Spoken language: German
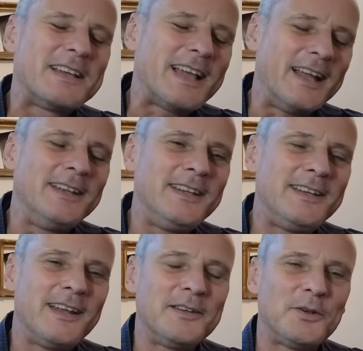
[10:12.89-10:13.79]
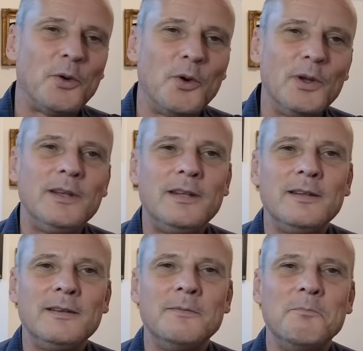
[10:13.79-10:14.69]
Kann ich das
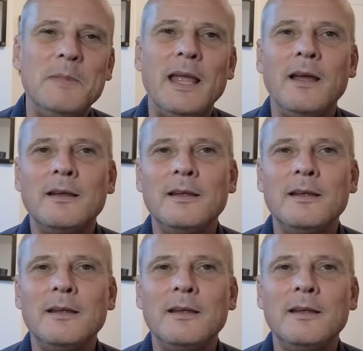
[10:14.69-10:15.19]
heute, merke